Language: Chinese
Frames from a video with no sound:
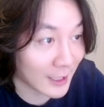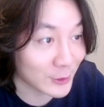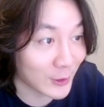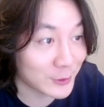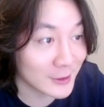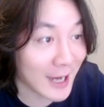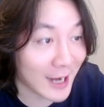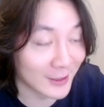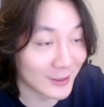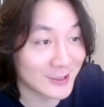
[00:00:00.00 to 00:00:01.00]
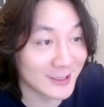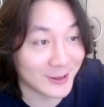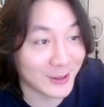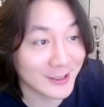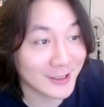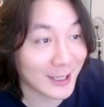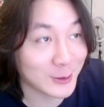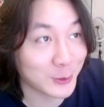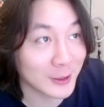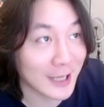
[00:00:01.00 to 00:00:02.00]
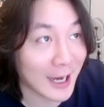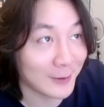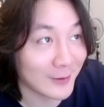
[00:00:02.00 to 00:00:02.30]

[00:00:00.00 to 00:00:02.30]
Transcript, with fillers: 舅还劝架了呢，是啊，大大舅劝架了，